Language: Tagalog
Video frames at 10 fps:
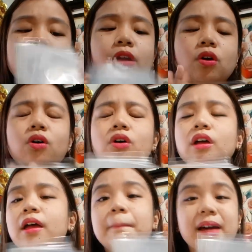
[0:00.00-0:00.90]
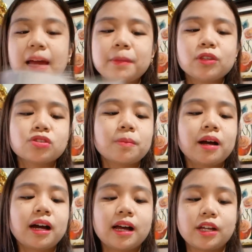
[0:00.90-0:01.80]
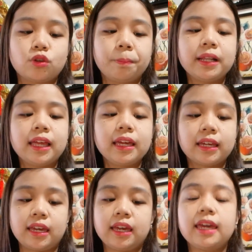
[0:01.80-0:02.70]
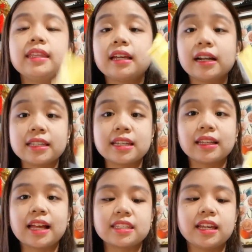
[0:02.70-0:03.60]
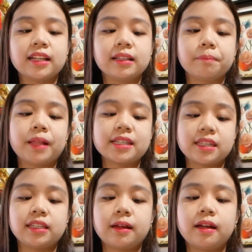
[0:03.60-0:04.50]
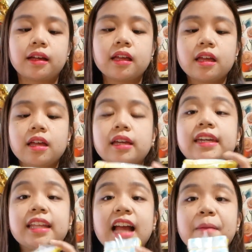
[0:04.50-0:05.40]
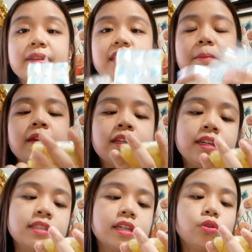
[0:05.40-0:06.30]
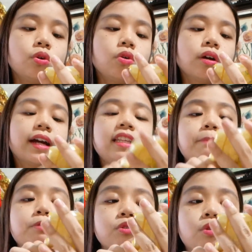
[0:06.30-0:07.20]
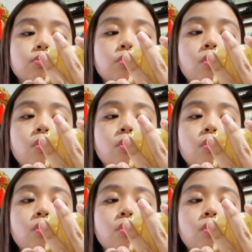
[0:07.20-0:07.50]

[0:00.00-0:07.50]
Pero marami to sa mga ano, palengke. And ang isang klaseng plastic na ginagamit namin is itong calypso.